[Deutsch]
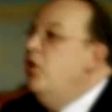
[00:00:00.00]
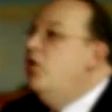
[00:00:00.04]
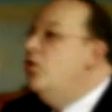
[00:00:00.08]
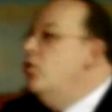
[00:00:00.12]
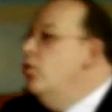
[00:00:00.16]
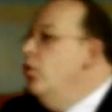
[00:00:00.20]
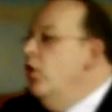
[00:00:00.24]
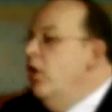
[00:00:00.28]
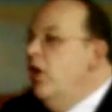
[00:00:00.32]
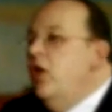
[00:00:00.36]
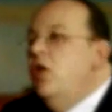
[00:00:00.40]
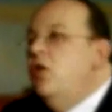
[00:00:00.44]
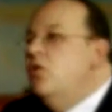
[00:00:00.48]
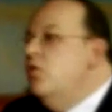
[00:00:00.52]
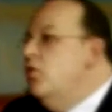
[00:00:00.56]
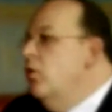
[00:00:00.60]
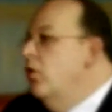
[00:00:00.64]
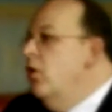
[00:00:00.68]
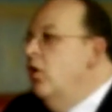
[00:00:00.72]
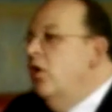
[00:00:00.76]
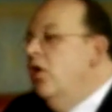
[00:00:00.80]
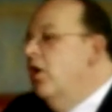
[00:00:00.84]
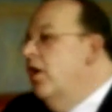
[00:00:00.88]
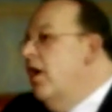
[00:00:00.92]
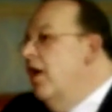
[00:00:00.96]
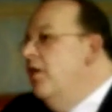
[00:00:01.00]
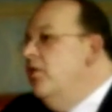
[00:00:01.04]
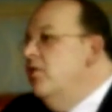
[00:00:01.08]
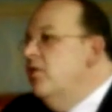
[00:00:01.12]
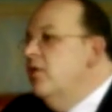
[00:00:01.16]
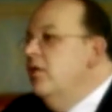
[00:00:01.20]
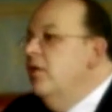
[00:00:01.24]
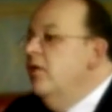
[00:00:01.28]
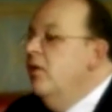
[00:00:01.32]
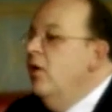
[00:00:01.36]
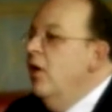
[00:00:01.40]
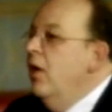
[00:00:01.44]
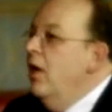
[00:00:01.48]
Nicht nur ihnen, sondern einer
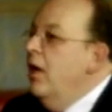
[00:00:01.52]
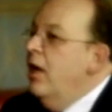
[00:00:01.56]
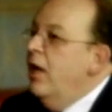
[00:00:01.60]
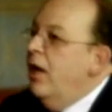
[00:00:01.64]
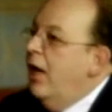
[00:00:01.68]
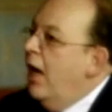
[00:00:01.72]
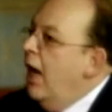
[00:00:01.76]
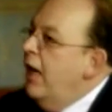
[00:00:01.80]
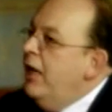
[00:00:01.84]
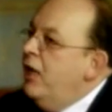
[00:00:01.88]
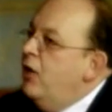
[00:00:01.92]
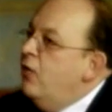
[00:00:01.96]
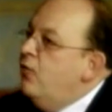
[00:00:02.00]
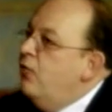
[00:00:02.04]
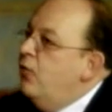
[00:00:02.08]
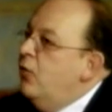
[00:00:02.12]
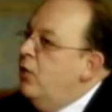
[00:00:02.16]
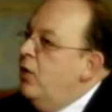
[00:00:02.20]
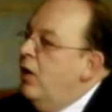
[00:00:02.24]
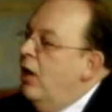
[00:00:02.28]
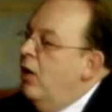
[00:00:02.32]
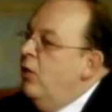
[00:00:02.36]
ganzen Reihe von